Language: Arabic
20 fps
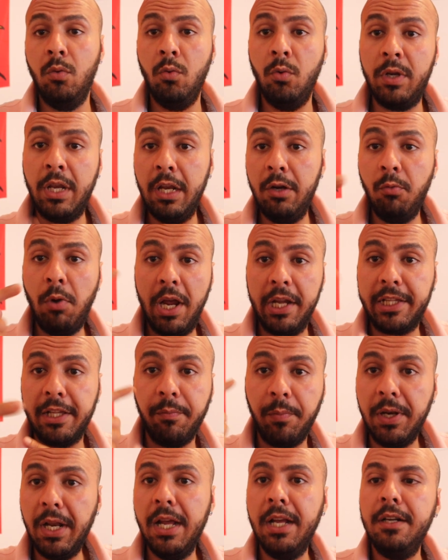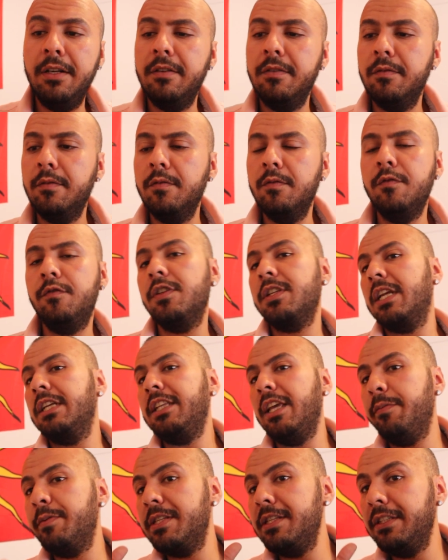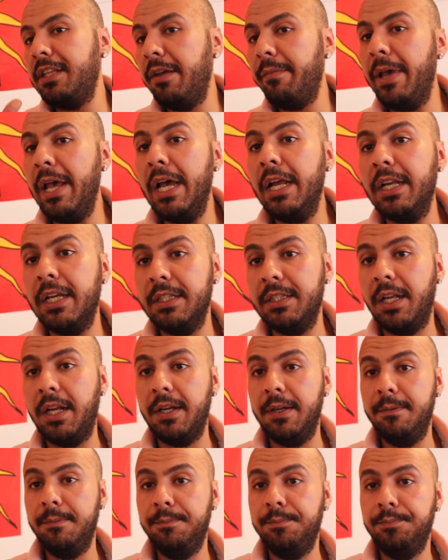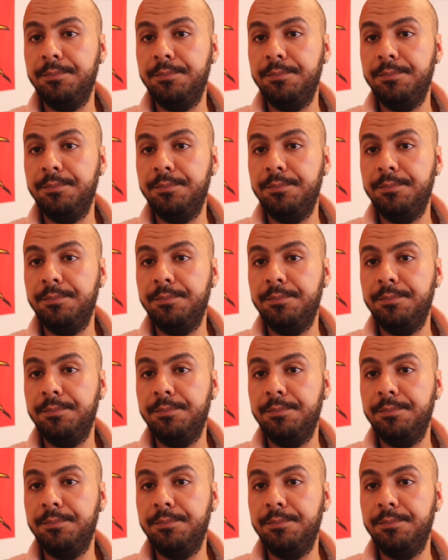وكاين واحد البلان فاش كتحبس انت مع الهضره